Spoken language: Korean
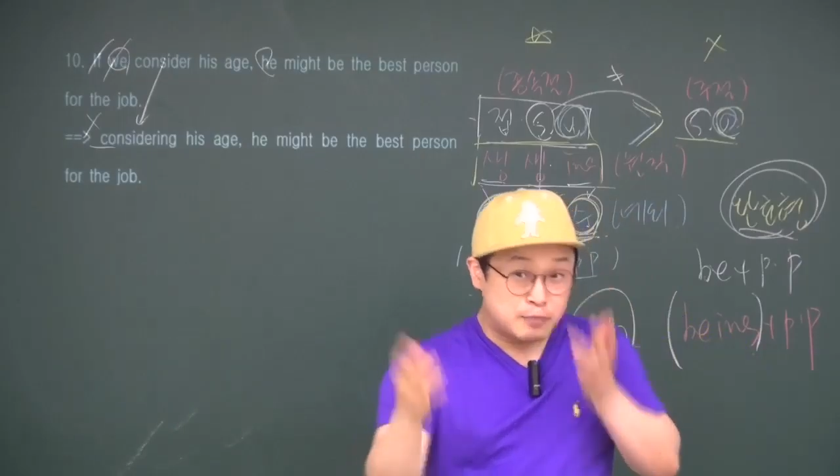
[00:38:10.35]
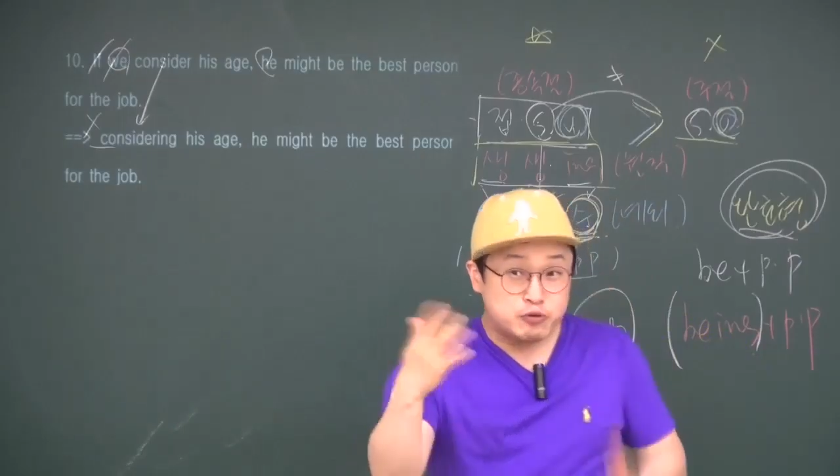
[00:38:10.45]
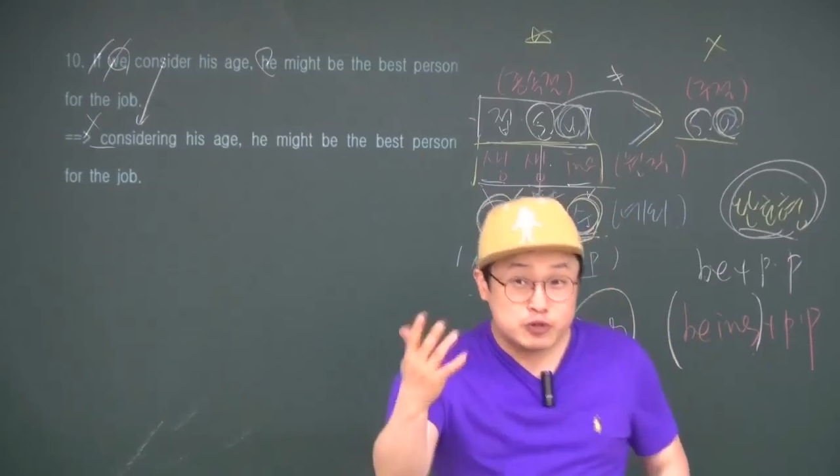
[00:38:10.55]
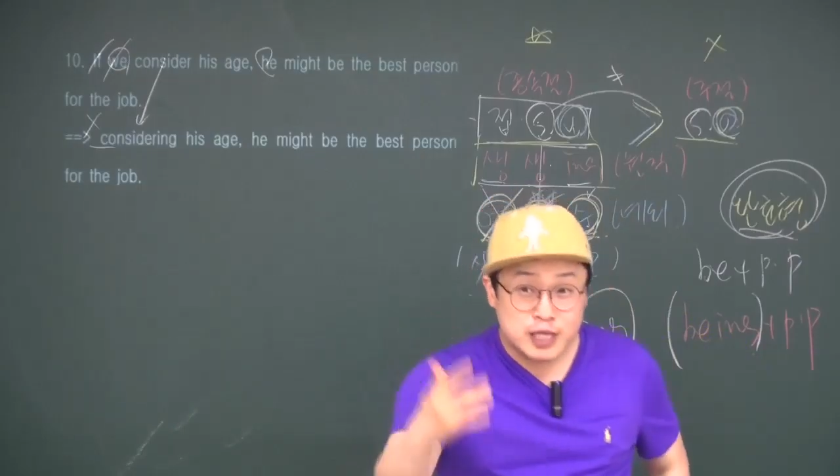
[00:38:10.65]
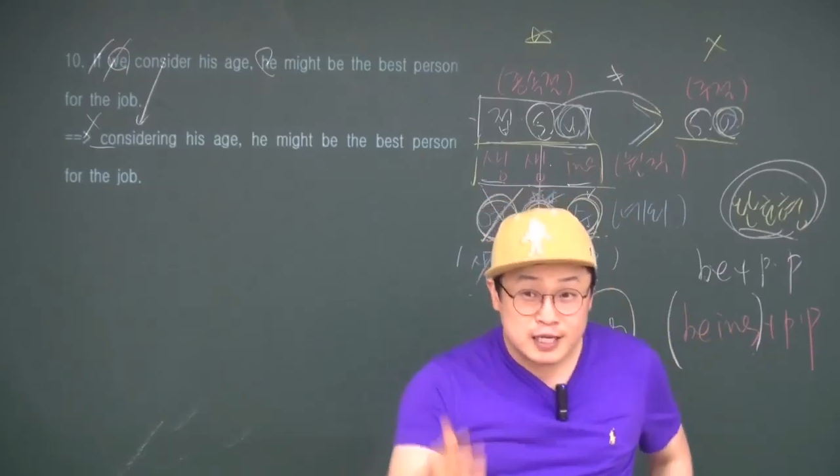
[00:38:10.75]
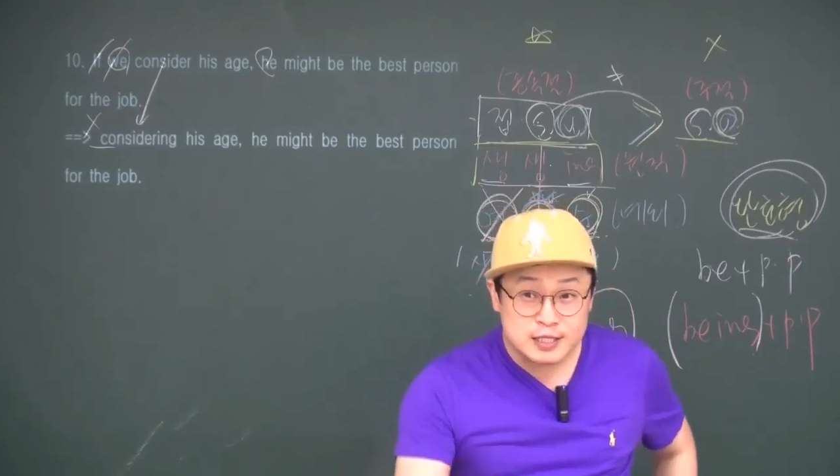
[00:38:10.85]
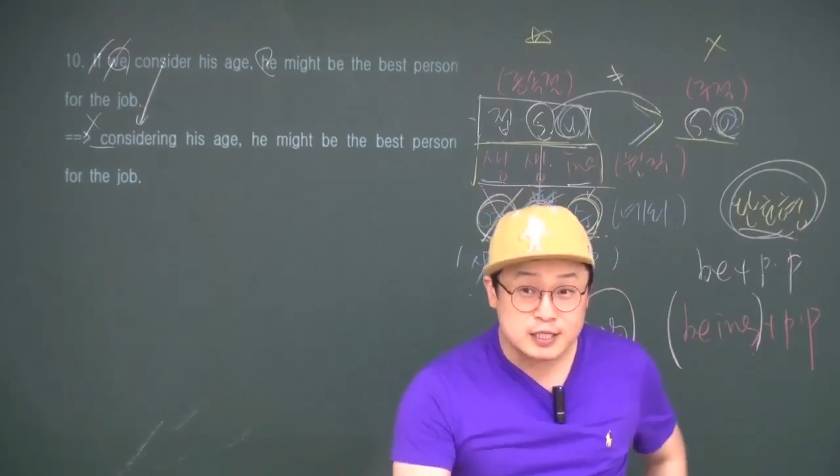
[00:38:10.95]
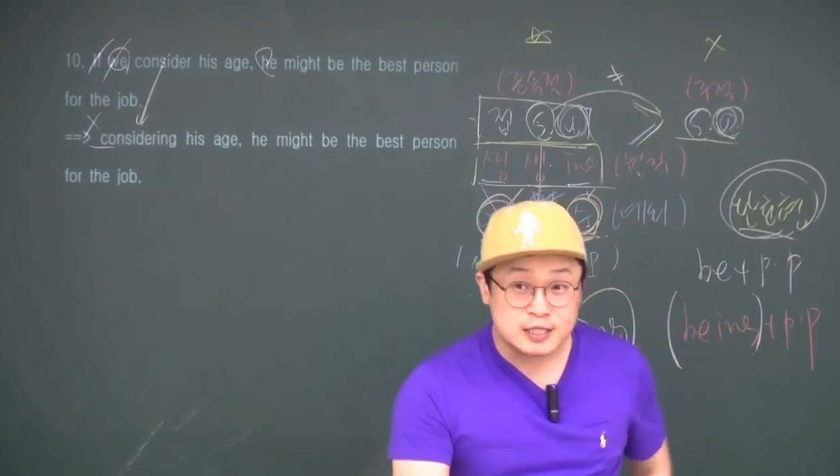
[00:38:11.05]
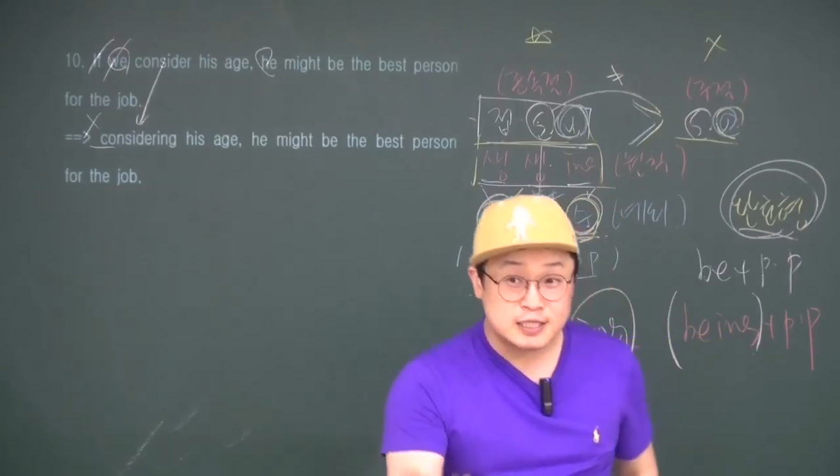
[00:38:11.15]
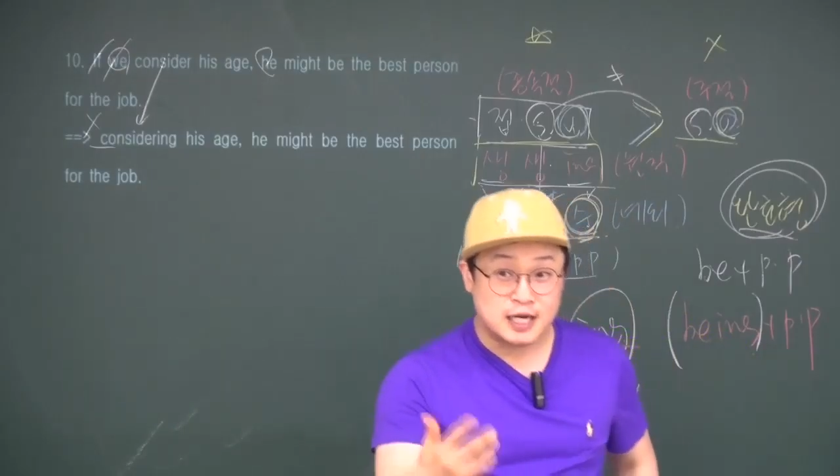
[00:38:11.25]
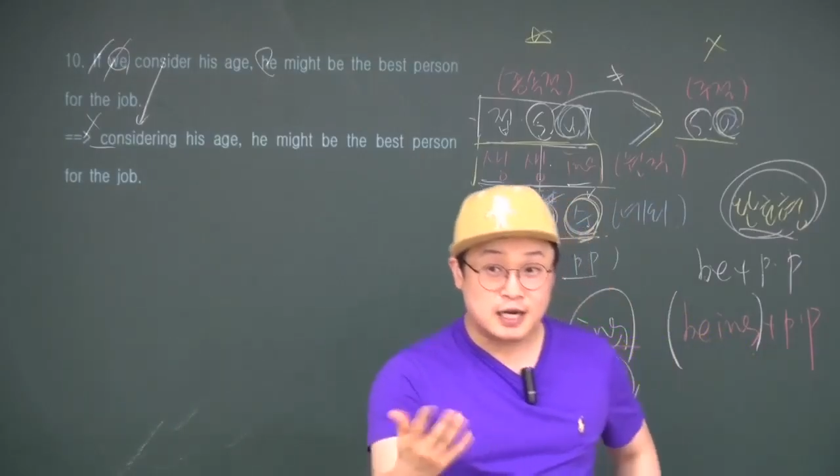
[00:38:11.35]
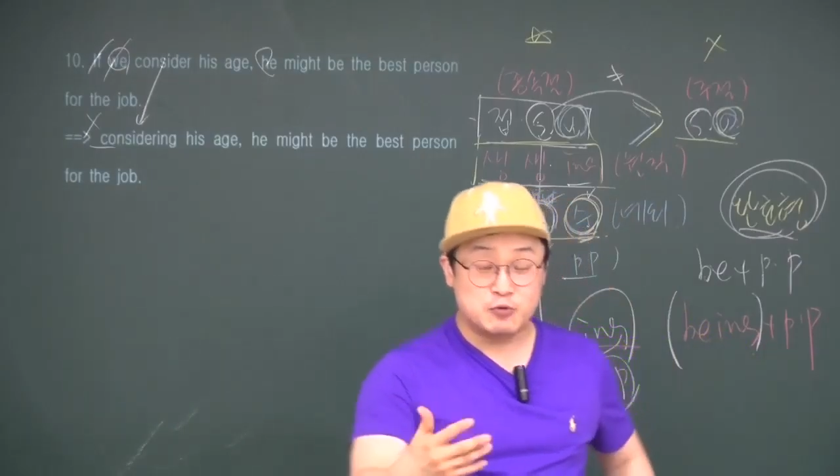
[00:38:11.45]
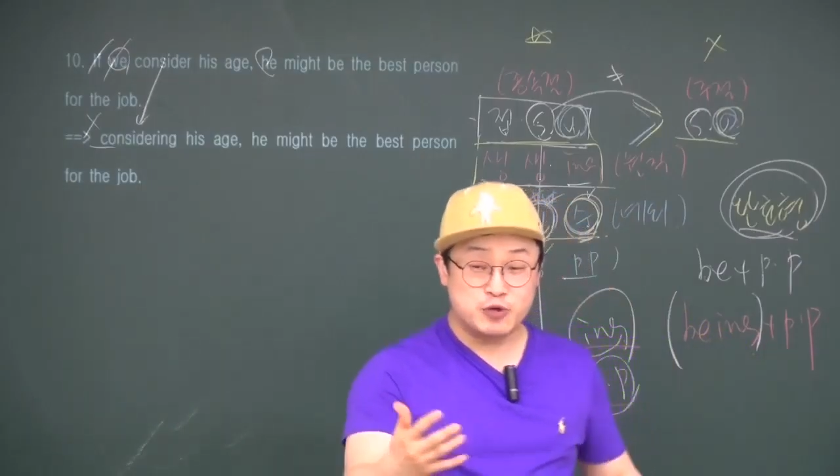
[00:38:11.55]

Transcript: 분사는 자,